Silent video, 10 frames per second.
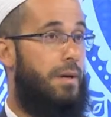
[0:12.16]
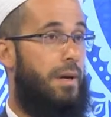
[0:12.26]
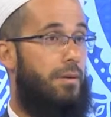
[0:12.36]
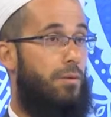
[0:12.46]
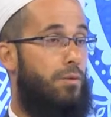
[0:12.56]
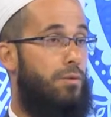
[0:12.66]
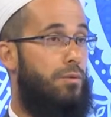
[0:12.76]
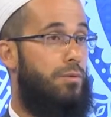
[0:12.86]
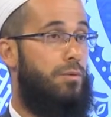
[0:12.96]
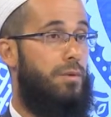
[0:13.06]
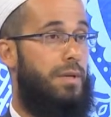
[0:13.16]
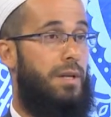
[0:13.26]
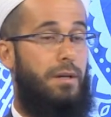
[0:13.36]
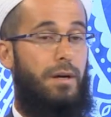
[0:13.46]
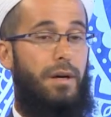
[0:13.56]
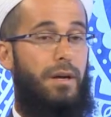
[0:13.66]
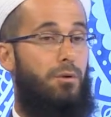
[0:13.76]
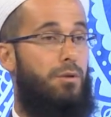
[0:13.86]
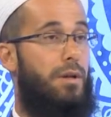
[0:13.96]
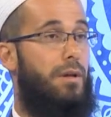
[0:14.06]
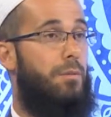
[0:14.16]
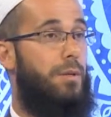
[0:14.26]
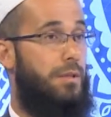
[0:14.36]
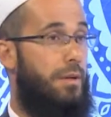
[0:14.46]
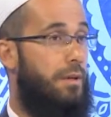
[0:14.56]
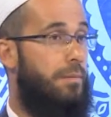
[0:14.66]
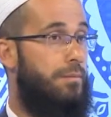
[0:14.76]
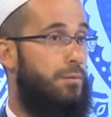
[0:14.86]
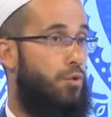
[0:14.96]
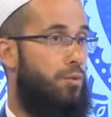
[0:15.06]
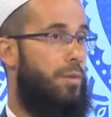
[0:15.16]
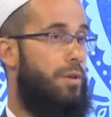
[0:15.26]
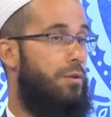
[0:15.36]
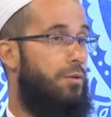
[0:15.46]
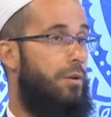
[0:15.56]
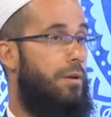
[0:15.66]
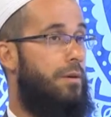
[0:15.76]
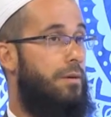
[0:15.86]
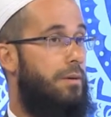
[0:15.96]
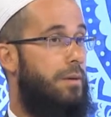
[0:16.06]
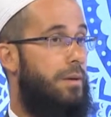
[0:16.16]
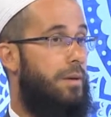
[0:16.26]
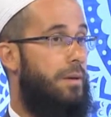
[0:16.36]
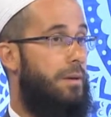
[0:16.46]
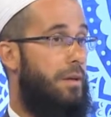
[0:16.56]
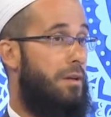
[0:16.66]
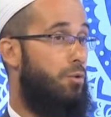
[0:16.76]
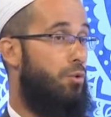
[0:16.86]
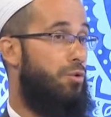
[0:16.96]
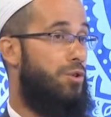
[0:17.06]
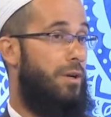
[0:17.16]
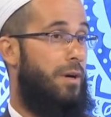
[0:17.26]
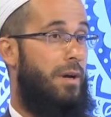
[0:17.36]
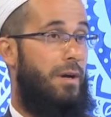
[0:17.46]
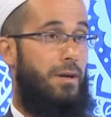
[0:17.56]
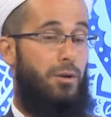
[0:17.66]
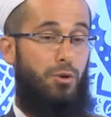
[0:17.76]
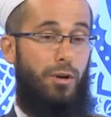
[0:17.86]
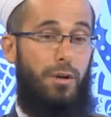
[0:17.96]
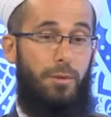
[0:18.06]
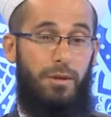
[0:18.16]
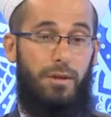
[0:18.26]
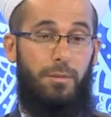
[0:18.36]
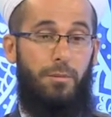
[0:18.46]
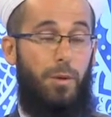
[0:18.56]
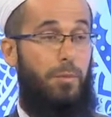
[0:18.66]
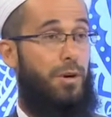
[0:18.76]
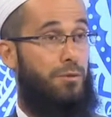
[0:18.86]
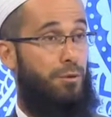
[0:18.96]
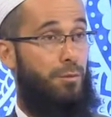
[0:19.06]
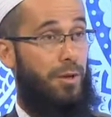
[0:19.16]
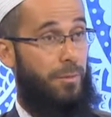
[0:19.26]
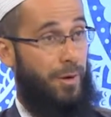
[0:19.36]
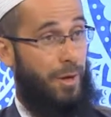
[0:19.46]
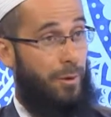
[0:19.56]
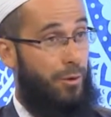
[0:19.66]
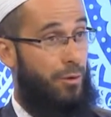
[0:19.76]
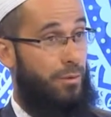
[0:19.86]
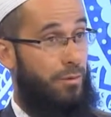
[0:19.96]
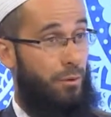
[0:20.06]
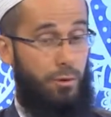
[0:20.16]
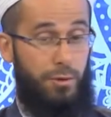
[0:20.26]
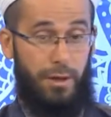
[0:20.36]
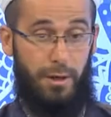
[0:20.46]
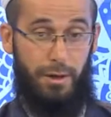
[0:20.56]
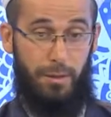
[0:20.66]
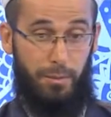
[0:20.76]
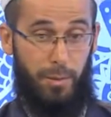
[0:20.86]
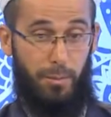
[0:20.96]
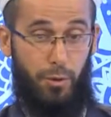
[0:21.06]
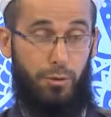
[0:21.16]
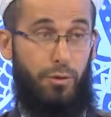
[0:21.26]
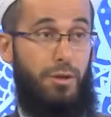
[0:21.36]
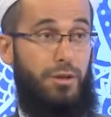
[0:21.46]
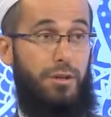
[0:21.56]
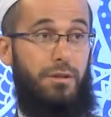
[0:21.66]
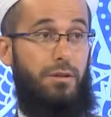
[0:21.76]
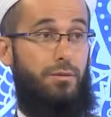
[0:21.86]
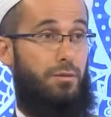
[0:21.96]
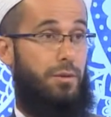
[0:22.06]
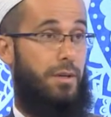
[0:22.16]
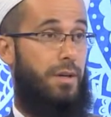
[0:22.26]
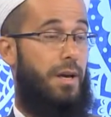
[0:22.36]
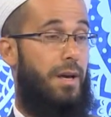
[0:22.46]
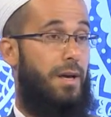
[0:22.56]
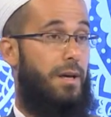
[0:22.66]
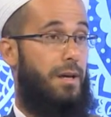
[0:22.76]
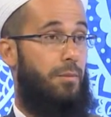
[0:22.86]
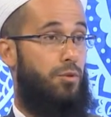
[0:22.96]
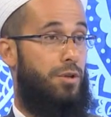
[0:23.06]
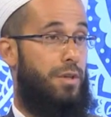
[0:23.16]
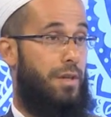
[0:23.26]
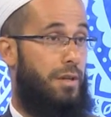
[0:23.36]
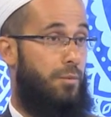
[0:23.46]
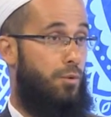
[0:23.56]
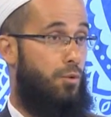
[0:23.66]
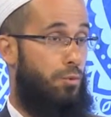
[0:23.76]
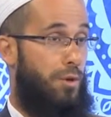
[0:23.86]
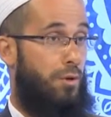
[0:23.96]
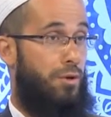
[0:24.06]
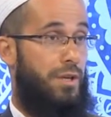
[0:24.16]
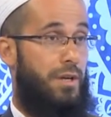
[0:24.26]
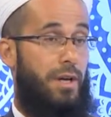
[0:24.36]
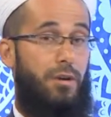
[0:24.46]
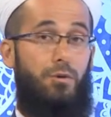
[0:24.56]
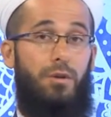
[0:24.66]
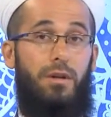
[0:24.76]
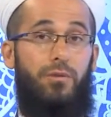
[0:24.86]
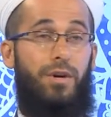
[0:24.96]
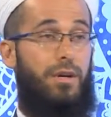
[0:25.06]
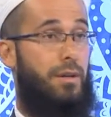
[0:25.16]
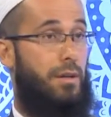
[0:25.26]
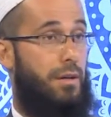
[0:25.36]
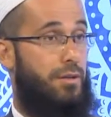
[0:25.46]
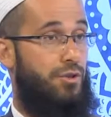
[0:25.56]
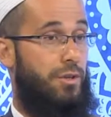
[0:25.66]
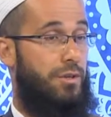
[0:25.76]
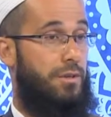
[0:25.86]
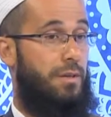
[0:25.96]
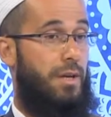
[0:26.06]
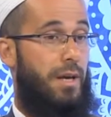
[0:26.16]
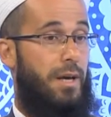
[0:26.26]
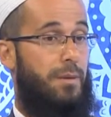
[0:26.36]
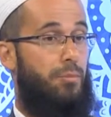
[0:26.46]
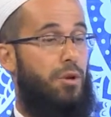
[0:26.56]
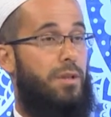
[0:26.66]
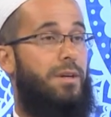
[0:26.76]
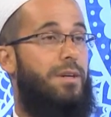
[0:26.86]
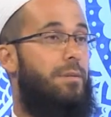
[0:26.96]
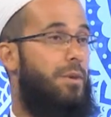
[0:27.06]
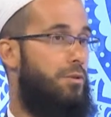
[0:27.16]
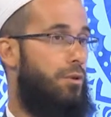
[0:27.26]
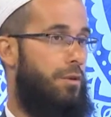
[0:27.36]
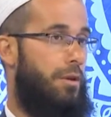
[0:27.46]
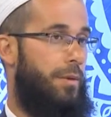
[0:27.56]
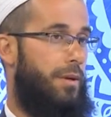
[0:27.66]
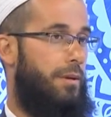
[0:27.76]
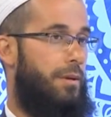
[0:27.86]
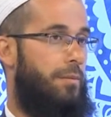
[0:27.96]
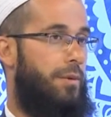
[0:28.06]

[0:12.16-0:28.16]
yani onun illa en güzelini alması lazım. Dokunmaz ki ona. Neye de dokunacak? Gidiyor arabasına bilmem kaç yüz milyar para veriyor. Ya. Onun tekerine bilmem motoruna, cartına, yurtuna. E burada senede bir kurban olacak. En güzelini fakirlere dağıtacaksın. Burada kıymet göstermek lazım